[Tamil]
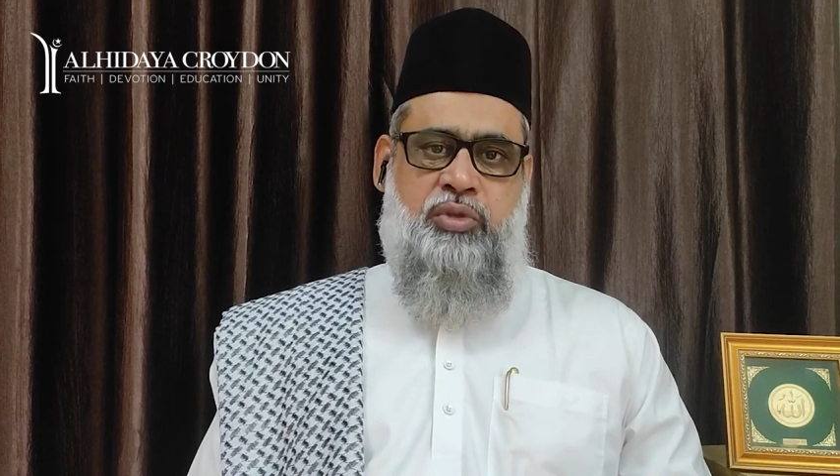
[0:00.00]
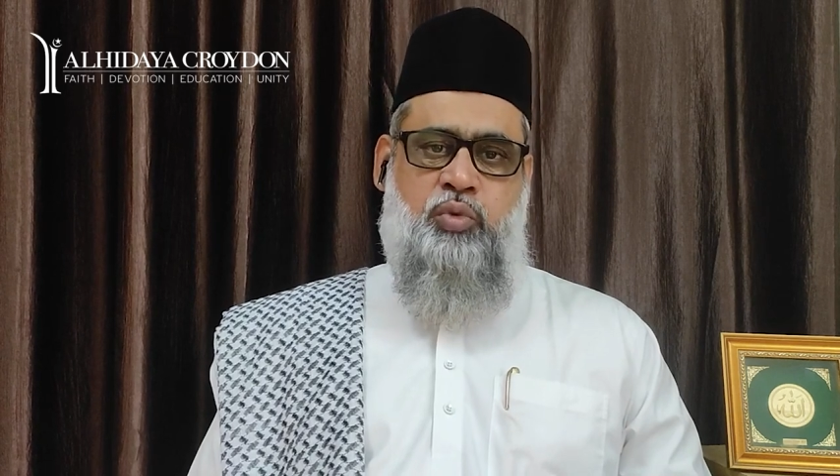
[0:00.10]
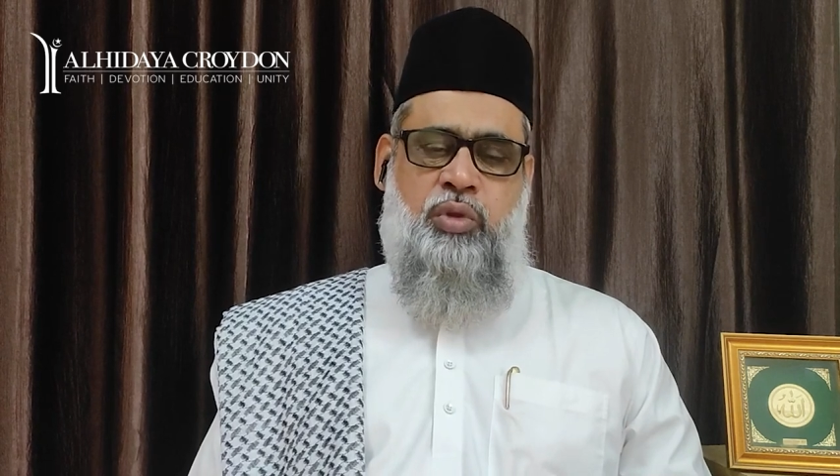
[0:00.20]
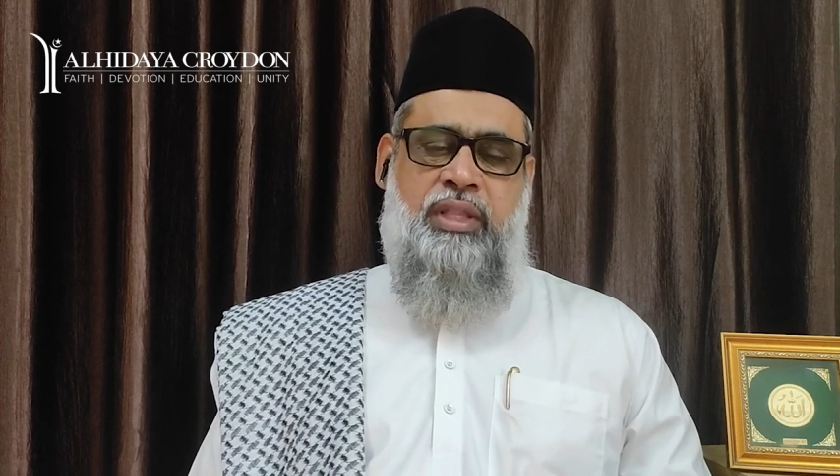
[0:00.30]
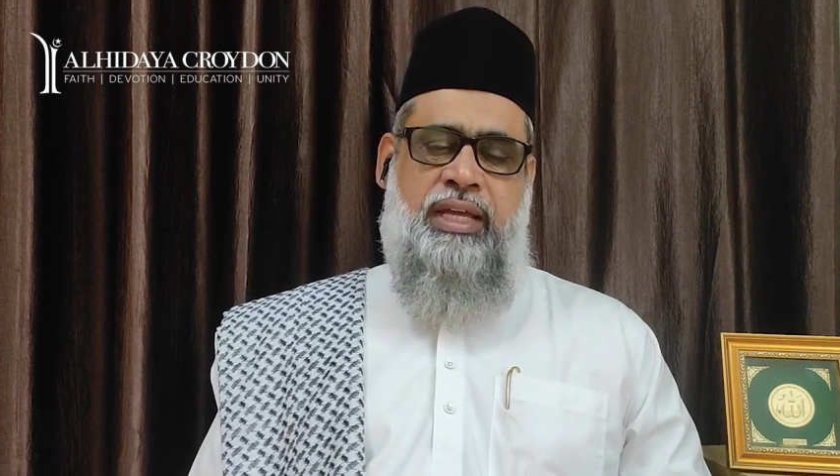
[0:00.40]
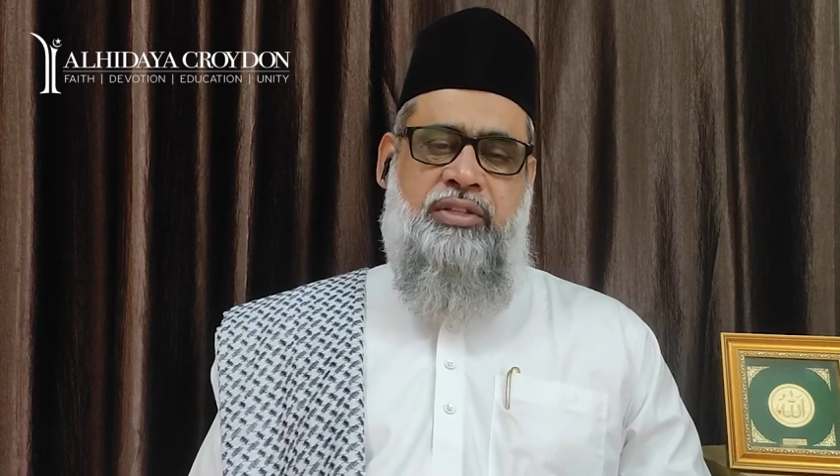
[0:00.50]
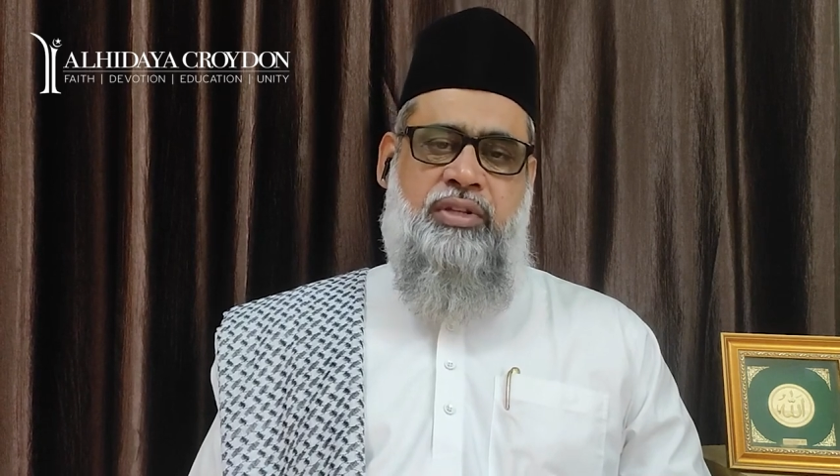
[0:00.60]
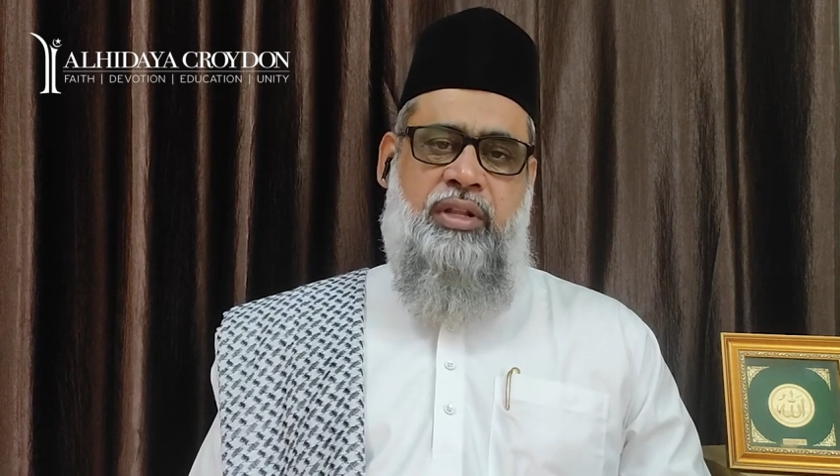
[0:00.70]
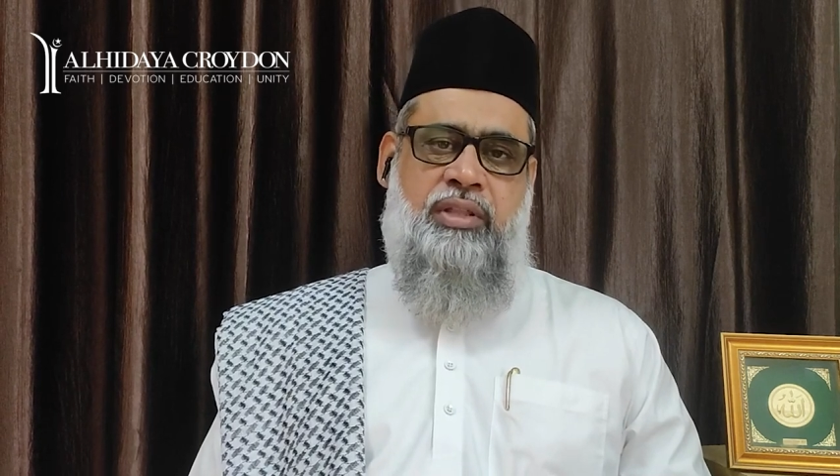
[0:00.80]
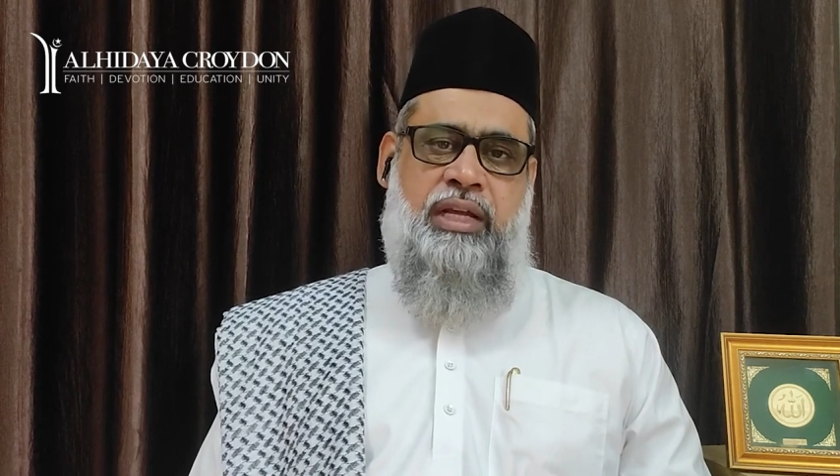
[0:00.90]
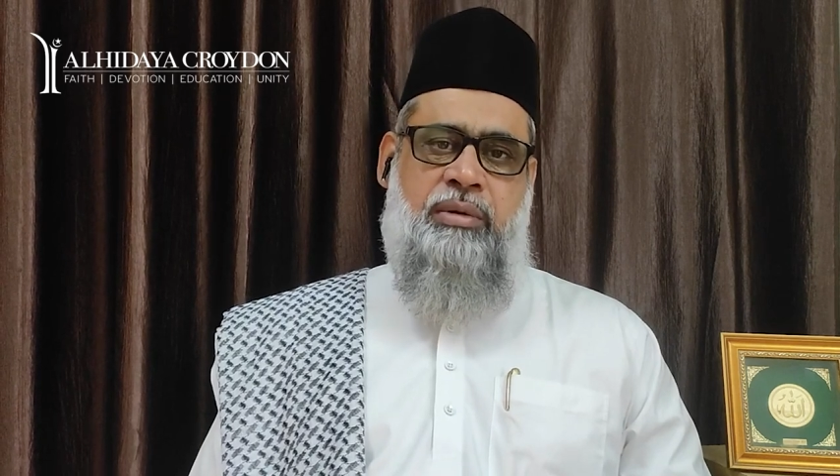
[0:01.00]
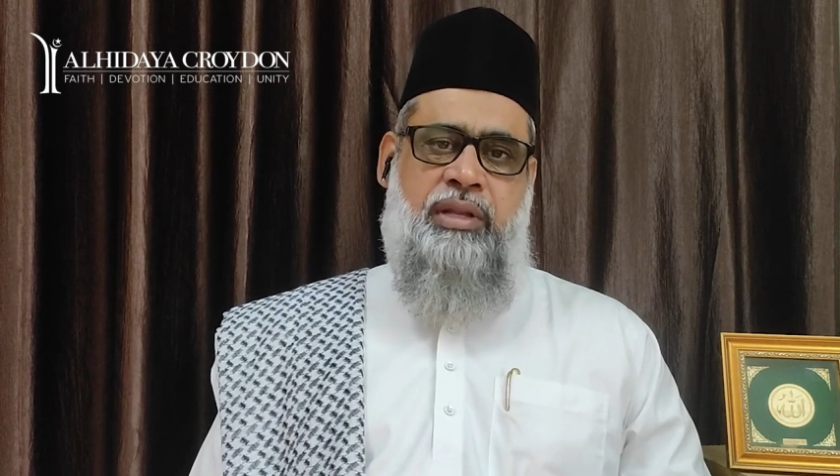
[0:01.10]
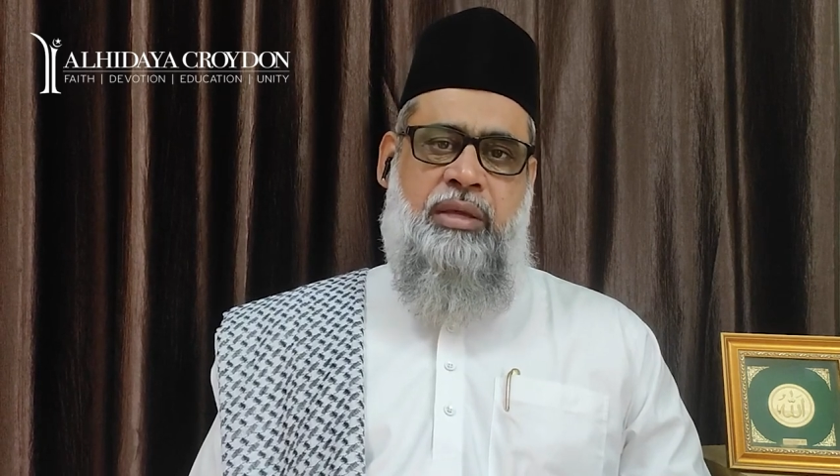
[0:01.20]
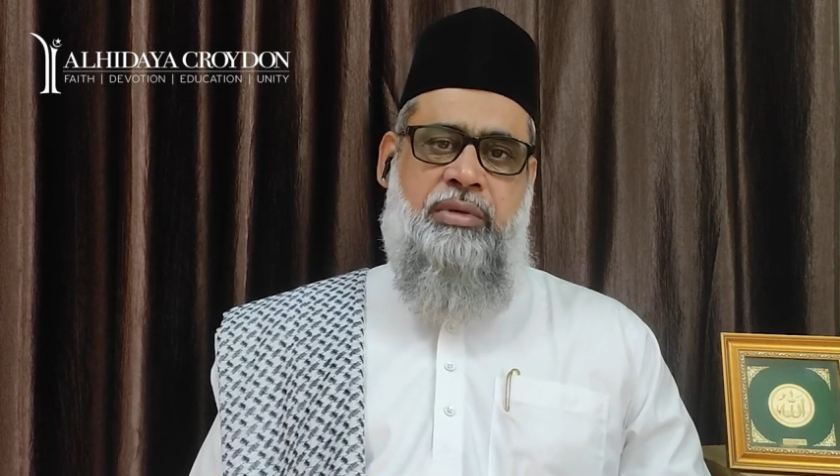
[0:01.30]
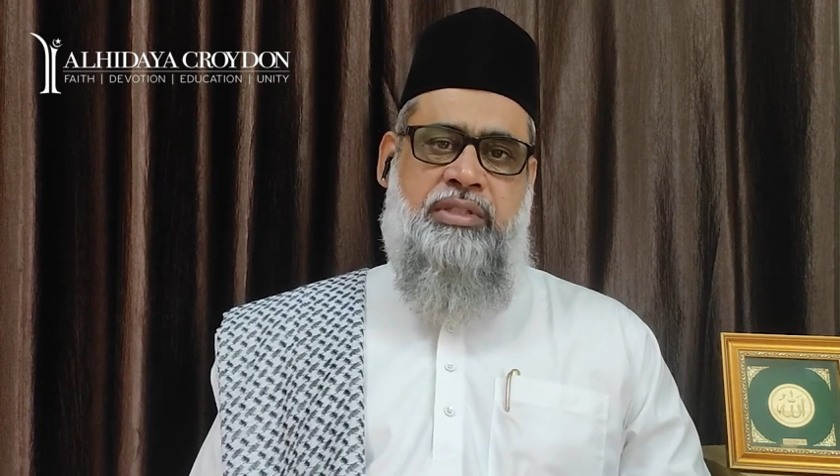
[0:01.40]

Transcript: ரசூலுல்லாஹி சல்லாஹ் அலஹி